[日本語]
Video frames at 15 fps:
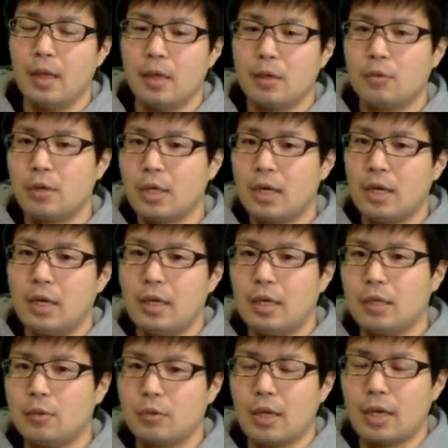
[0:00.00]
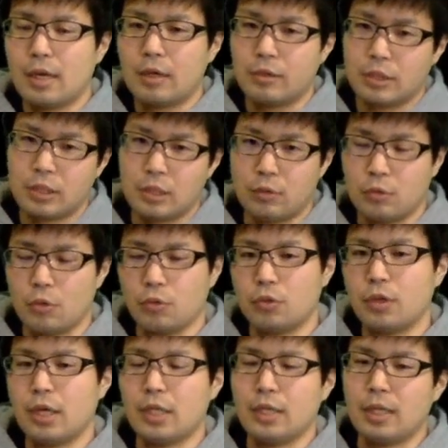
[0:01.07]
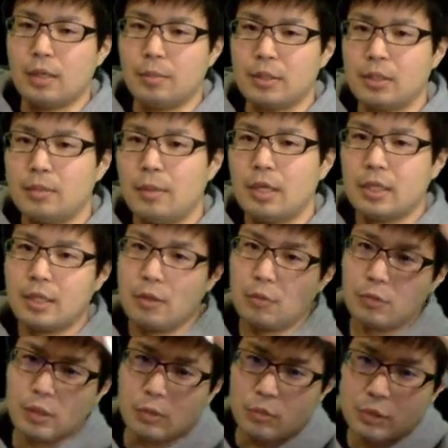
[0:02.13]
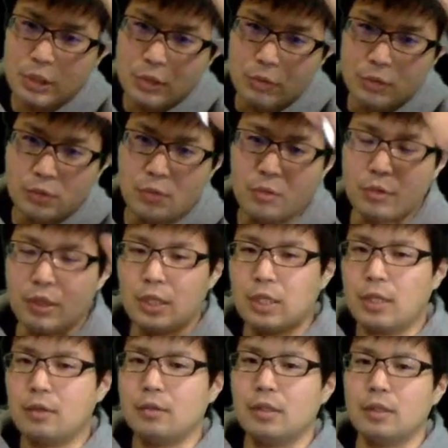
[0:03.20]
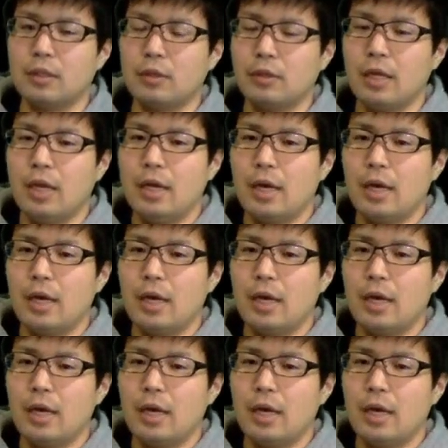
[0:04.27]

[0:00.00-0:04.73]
これが、えっと、大学式の極限になります。まあ、言ってることはこっちとすごく似てるんですけどね。